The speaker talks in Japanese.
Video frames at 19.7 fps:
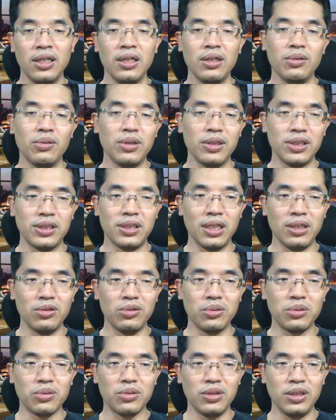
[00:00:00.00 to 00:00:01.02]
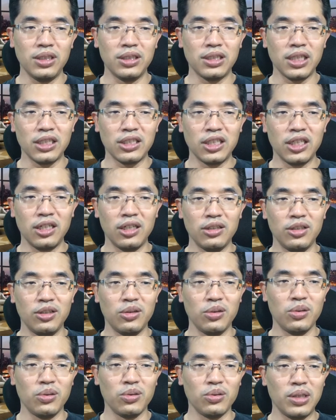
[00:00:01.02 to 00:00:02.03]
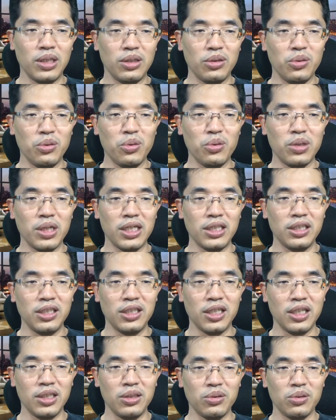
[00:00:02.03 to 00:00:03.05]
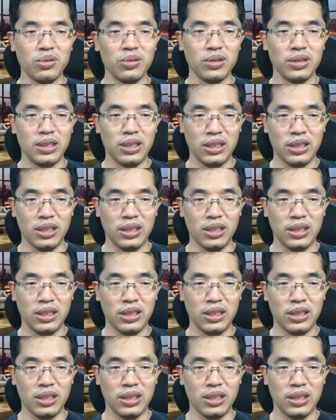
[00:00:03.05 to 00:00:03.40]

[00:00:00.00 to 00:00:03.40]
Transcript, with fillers: これ下のとこにッシにラニの豪害被害の、